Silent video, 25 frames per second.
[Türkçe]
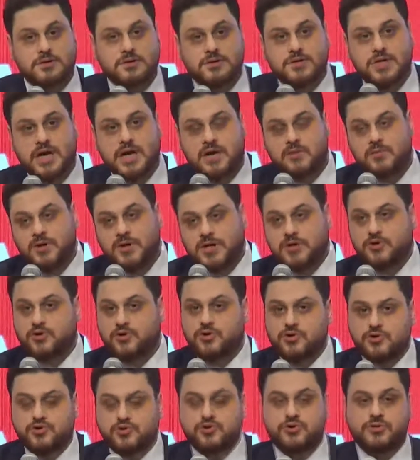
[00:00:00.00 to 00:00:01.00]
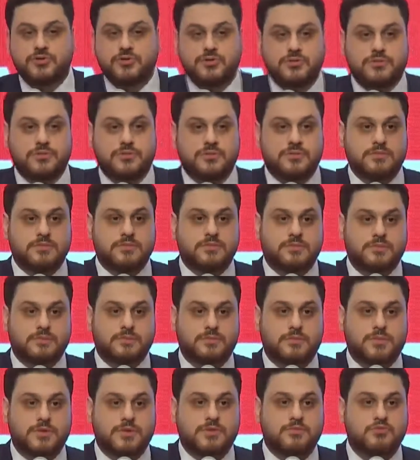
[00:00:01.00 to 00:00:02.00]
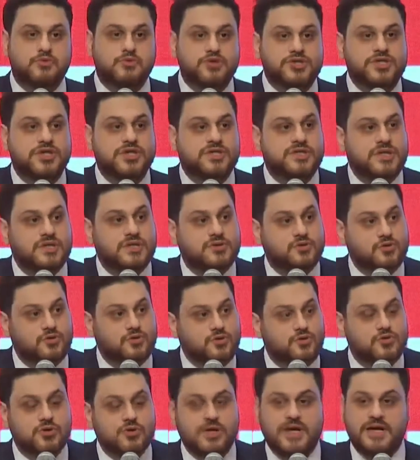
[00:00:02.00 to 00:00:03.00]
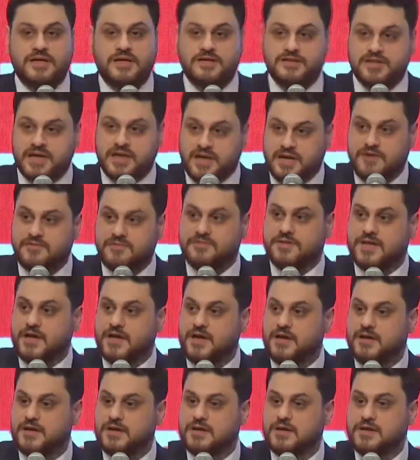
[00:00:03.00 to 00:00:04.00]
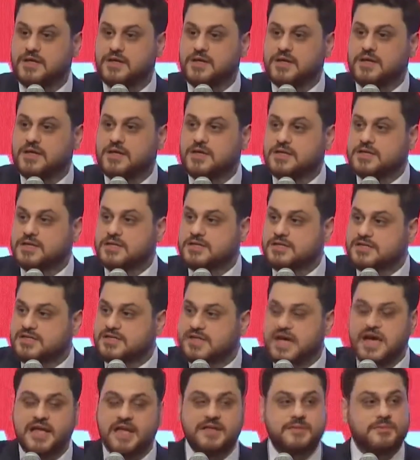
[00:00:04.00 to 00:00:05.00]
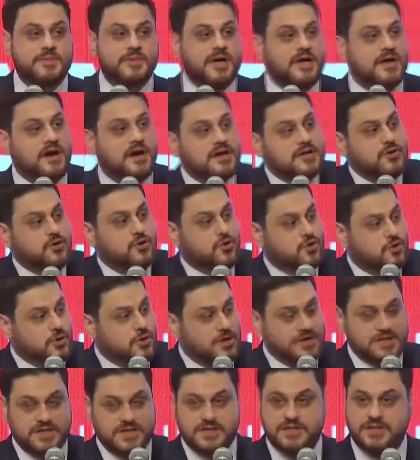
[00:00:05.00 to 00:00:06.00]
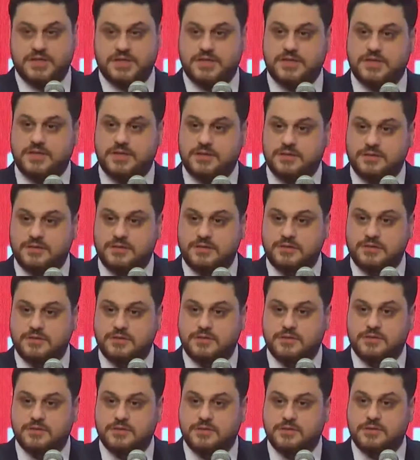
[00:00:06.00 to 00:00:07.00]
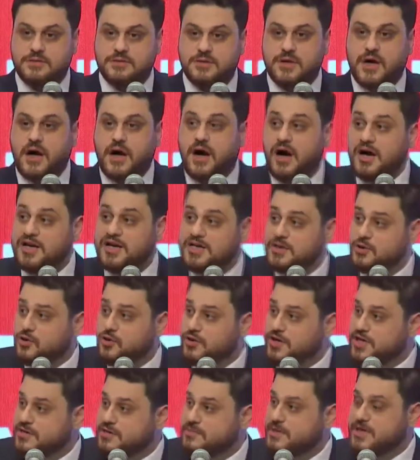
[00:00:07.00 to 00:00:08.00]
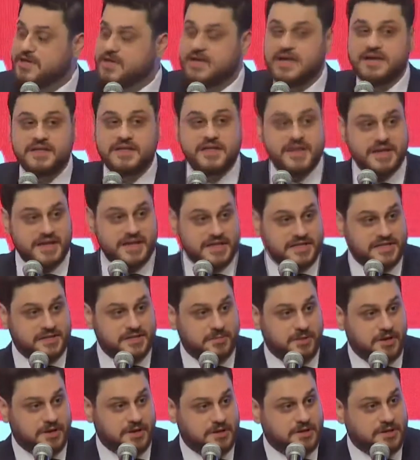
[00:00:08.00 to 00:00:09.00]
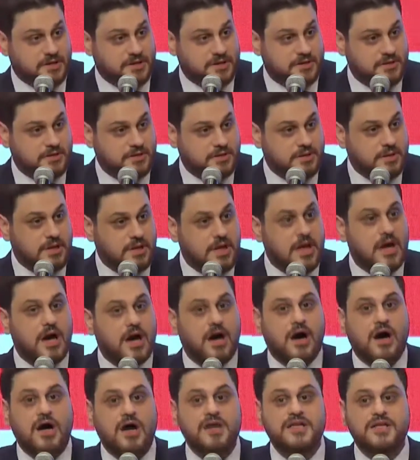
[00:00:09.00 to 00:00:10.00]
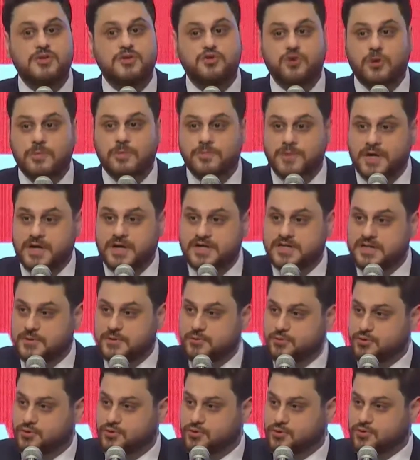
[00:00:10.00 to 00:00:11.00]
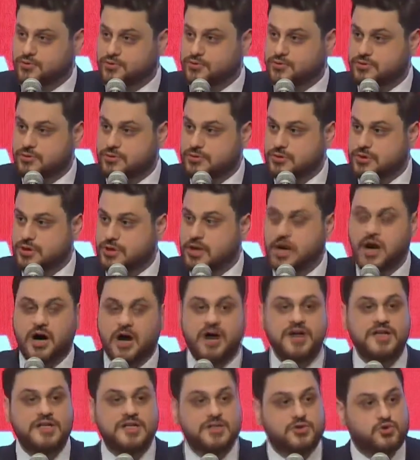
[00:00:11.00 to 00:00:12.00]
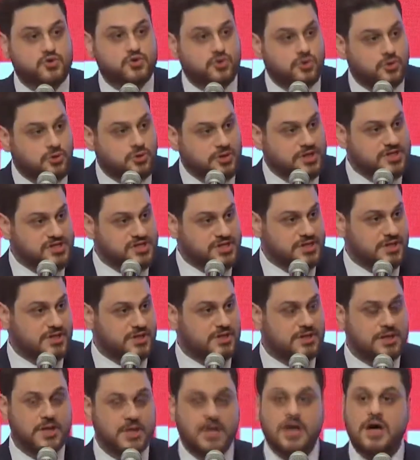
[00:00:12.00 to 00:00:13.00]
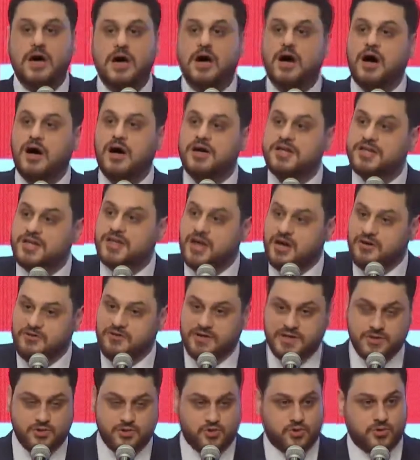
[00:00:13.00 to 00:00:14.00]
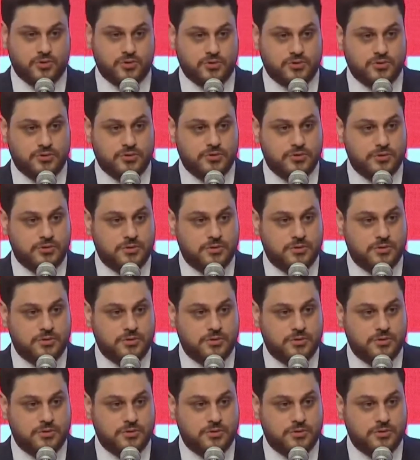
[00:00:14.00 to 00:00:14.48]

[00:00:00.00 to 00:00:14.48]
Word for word: Ya bakıyorsun bu şiddeti uygulayan tarafla sen ben aynı okula gittik. Aynı öğretmenlerden eğitim aldık. Aynı toprakta büyüdük. Aynı suyu içtik. Aynı havayı soluduk.